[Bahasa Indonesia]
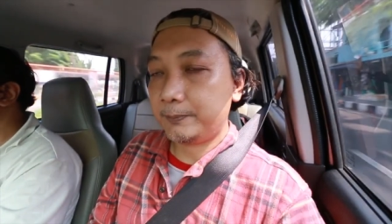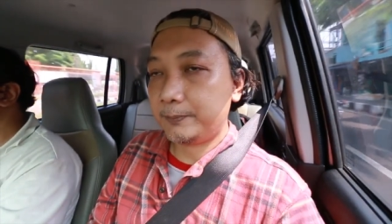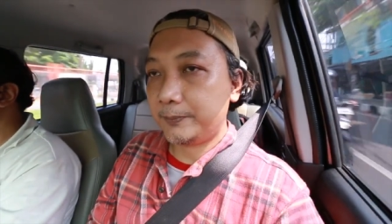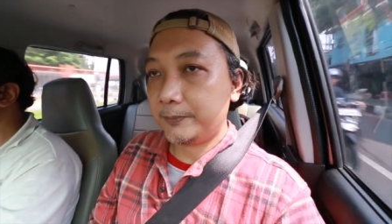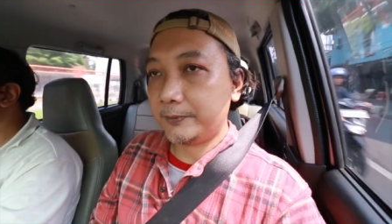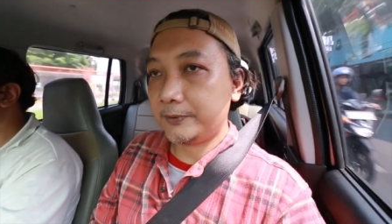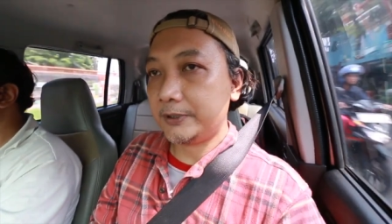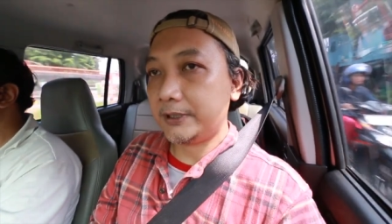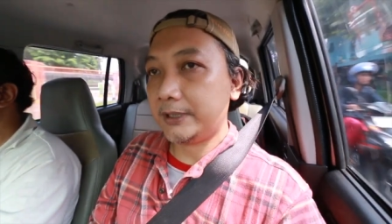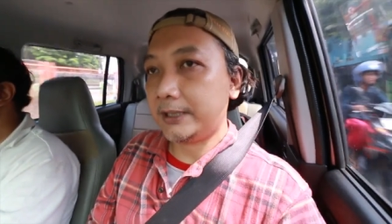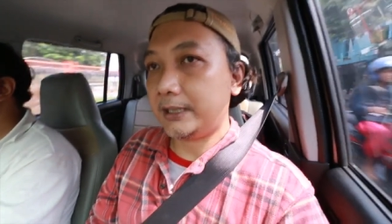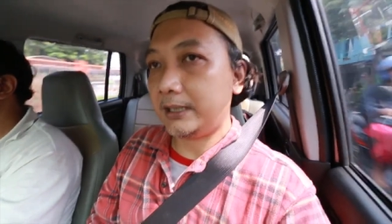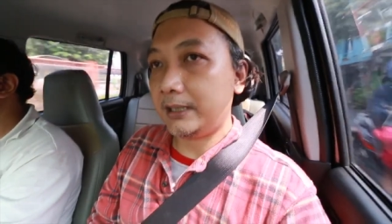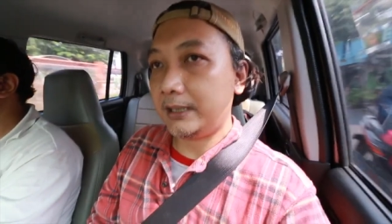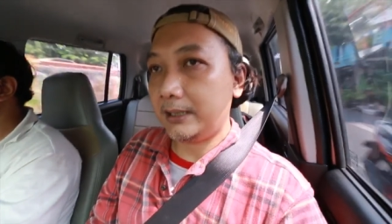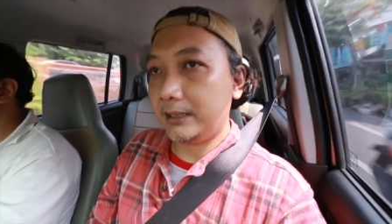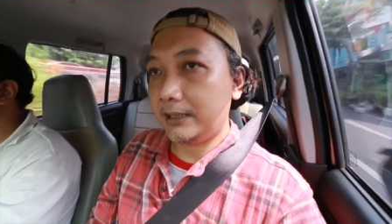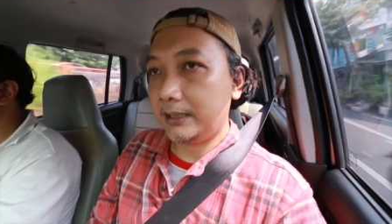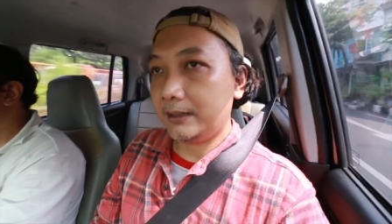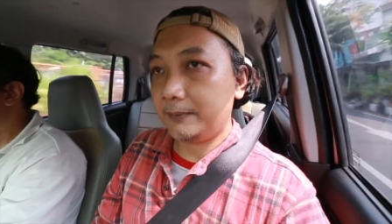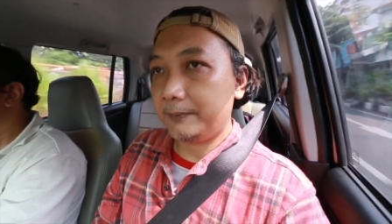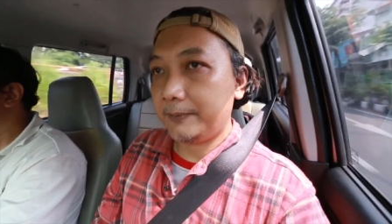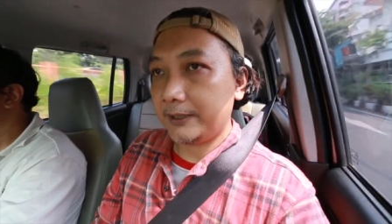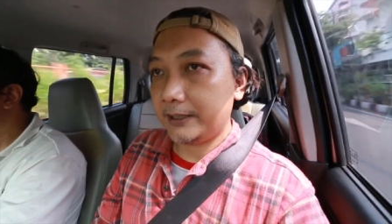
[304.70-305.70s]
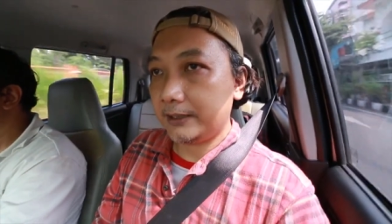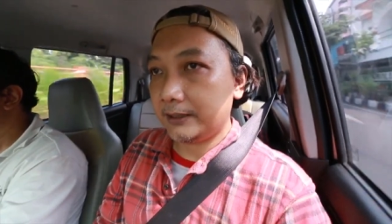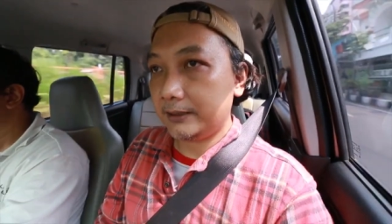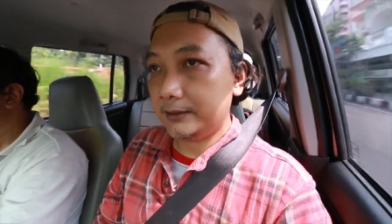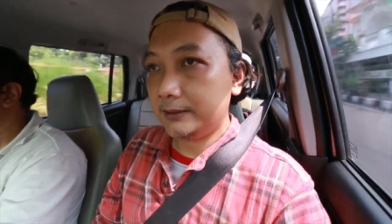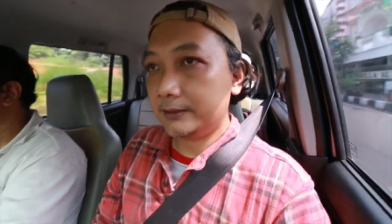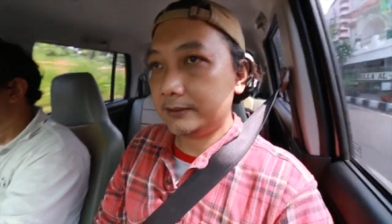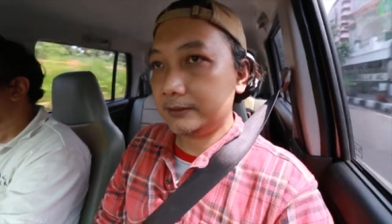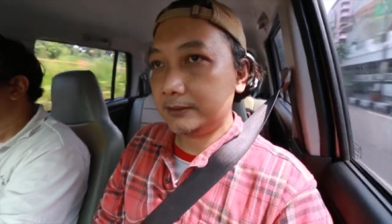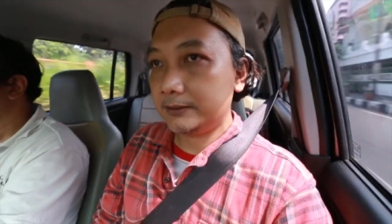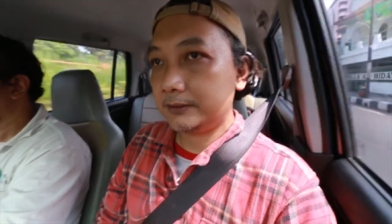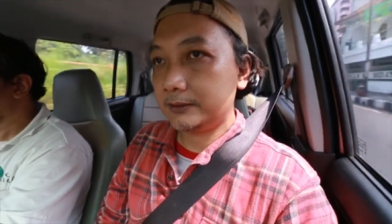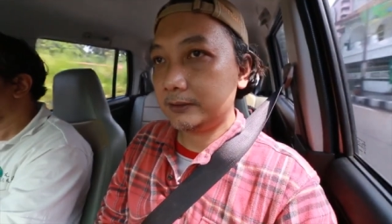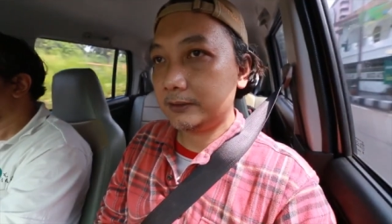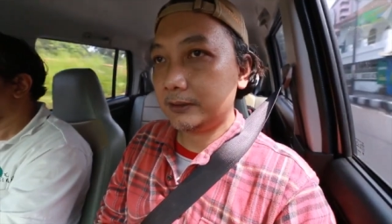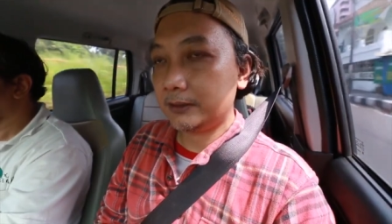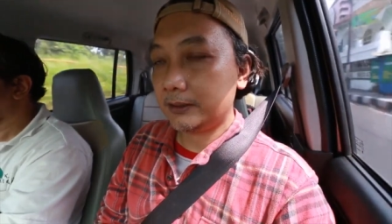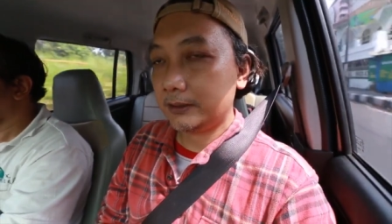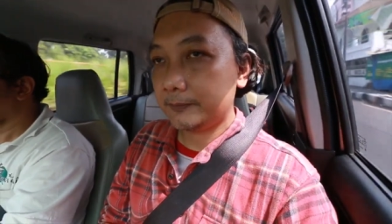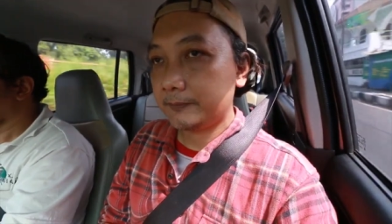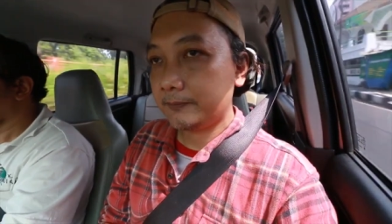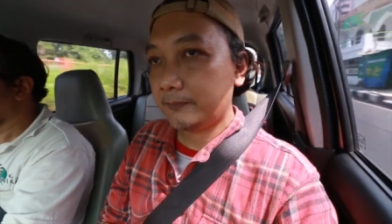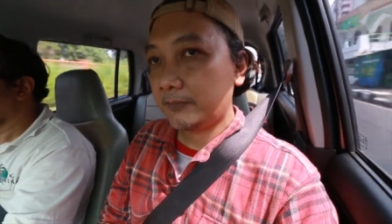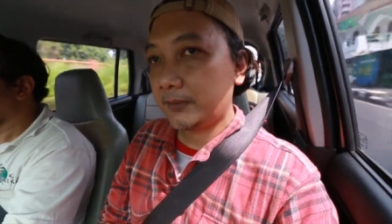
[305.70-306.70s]
punya apa ya?
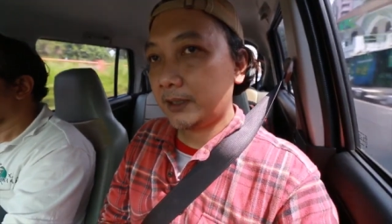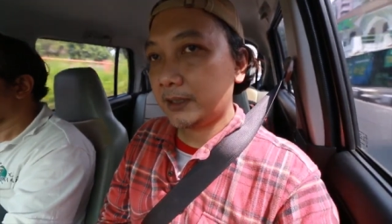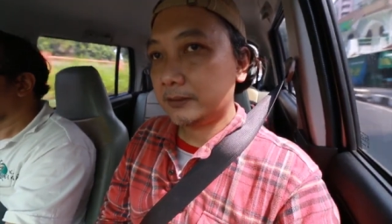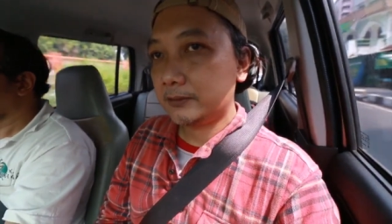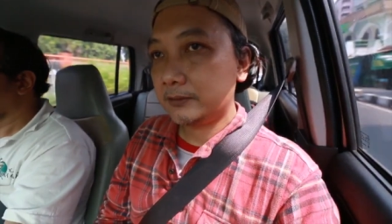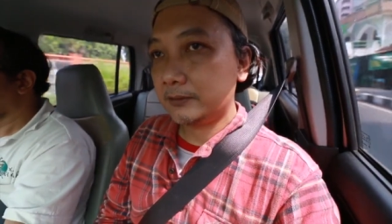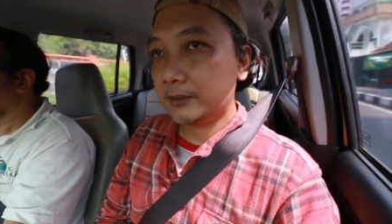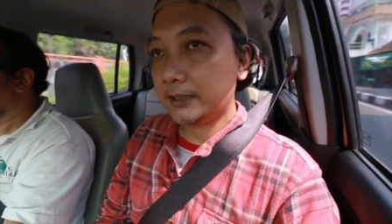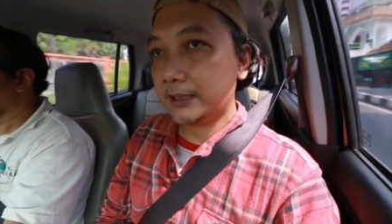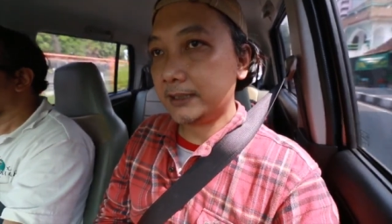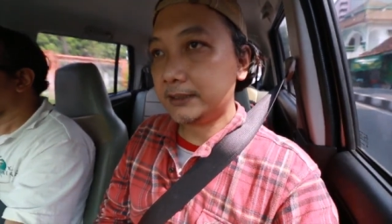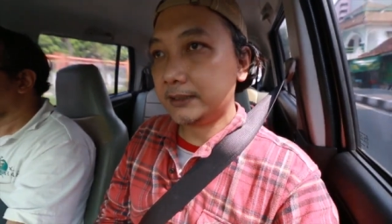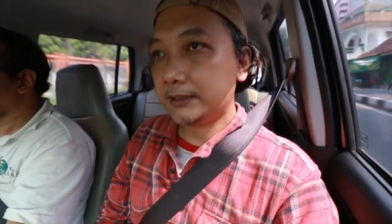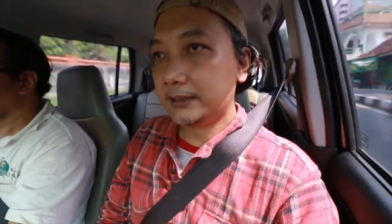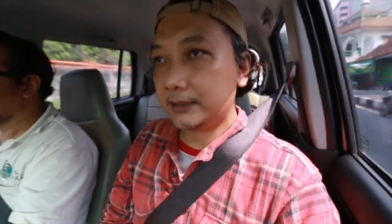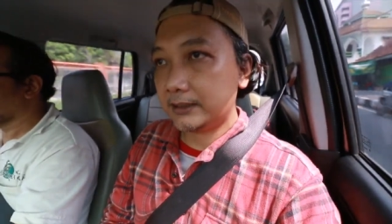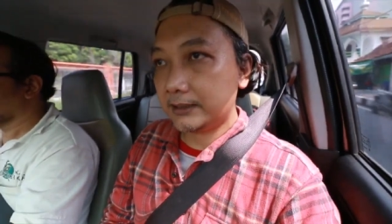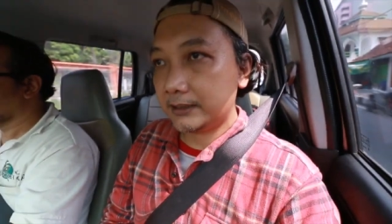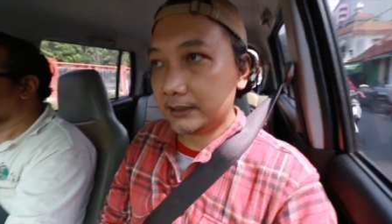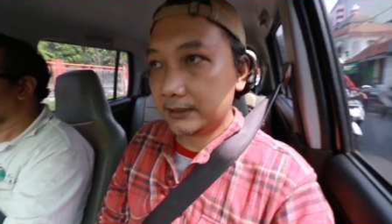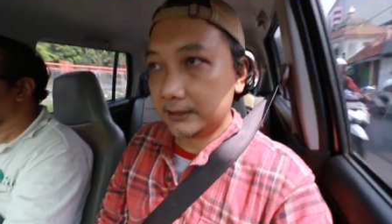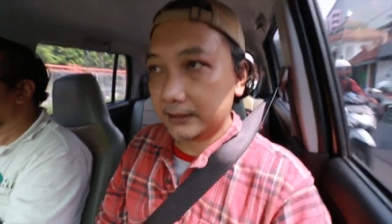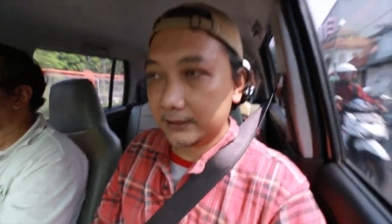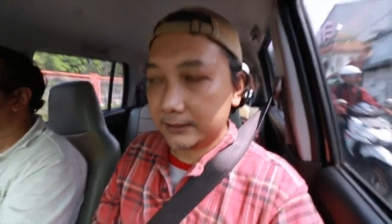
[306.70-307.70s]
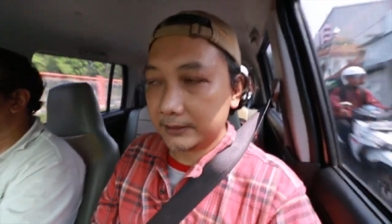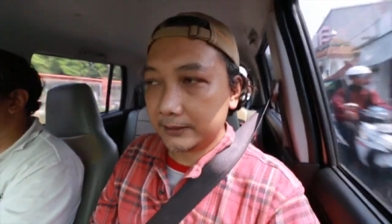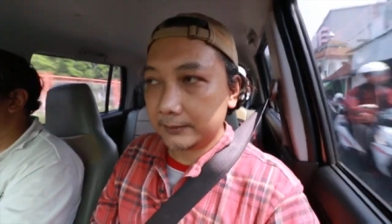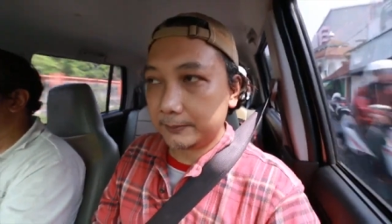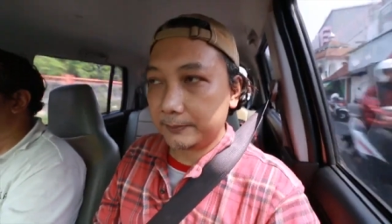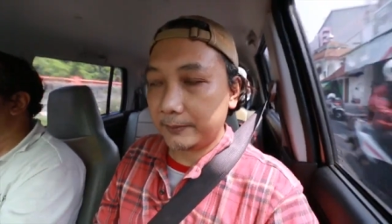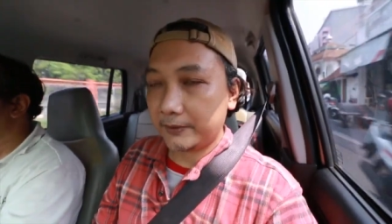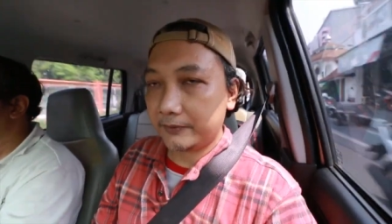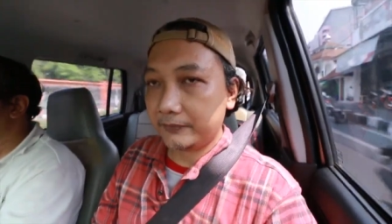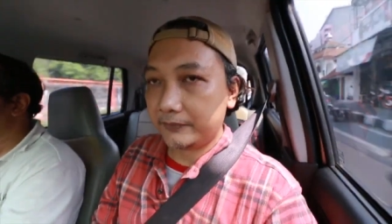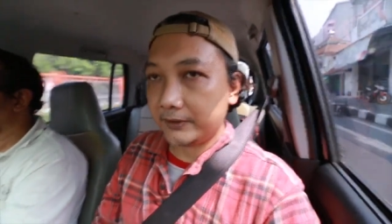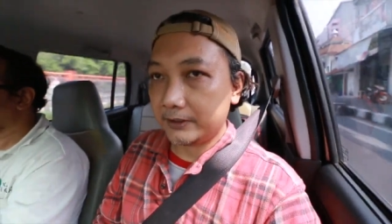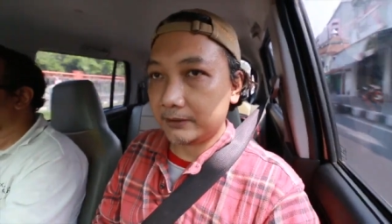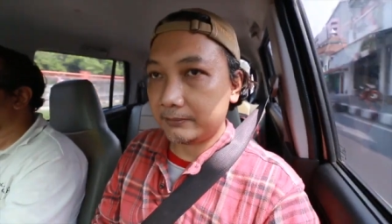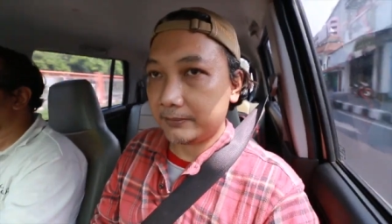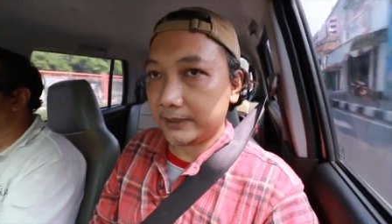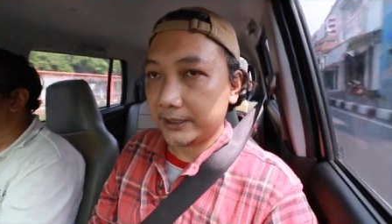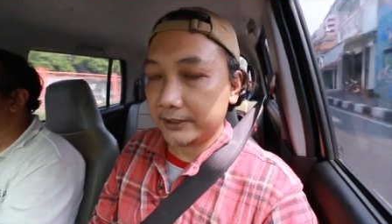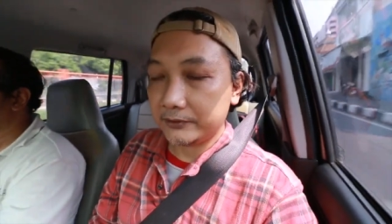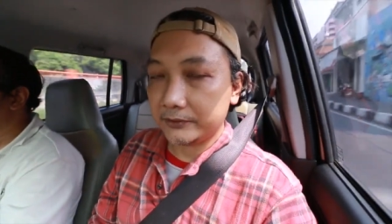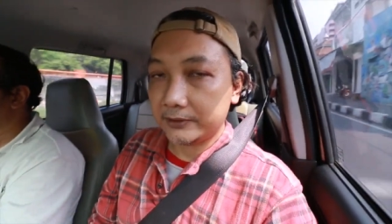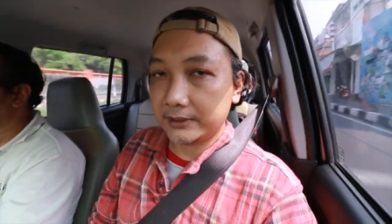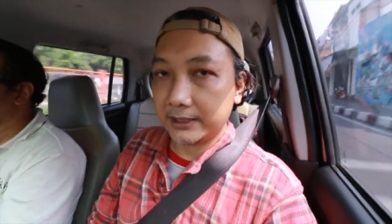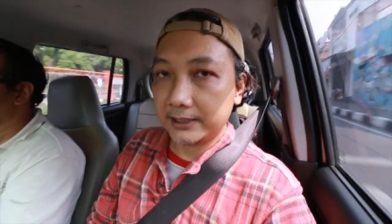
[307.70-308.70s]
dulu kan saya dari
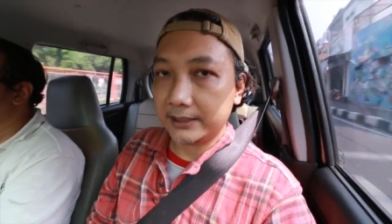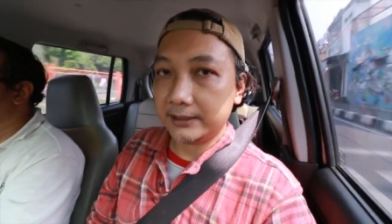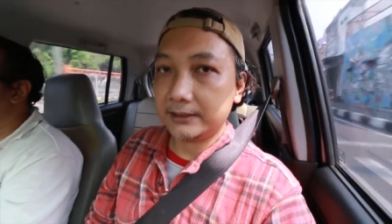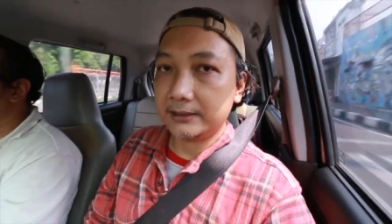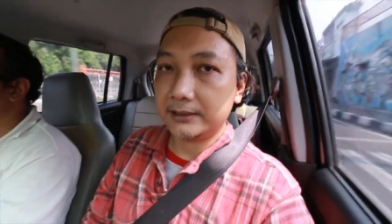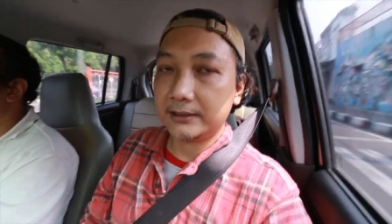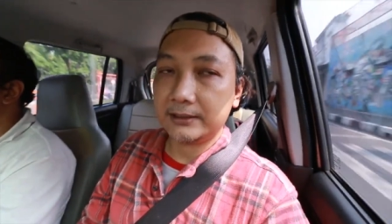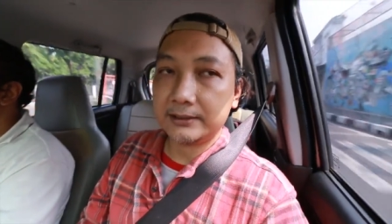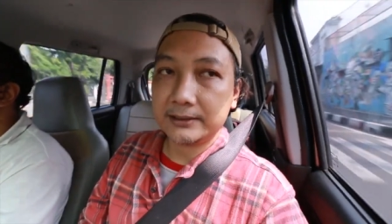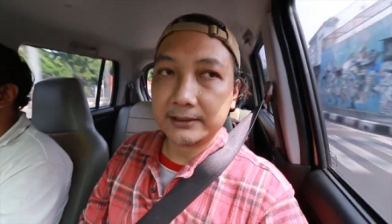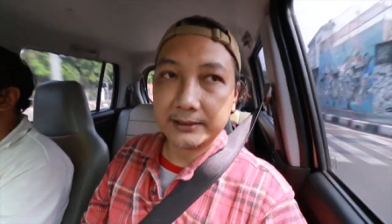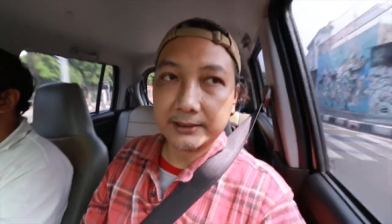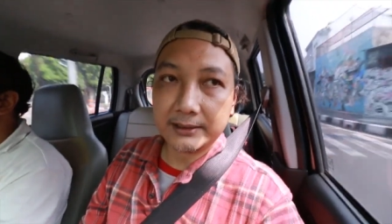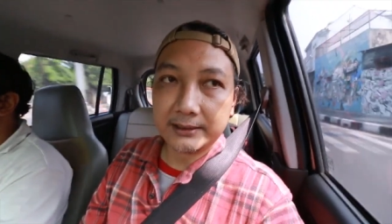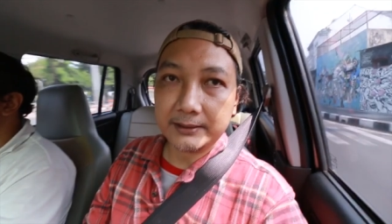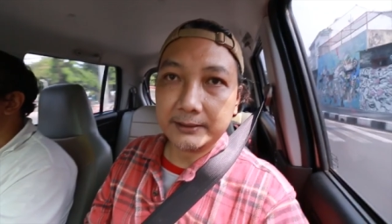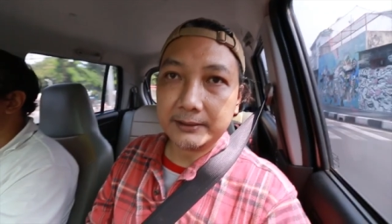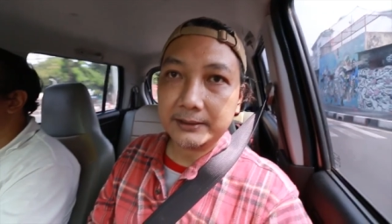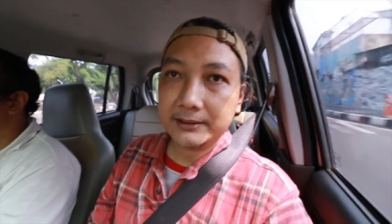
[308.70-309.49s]
perfilman juga jadi saya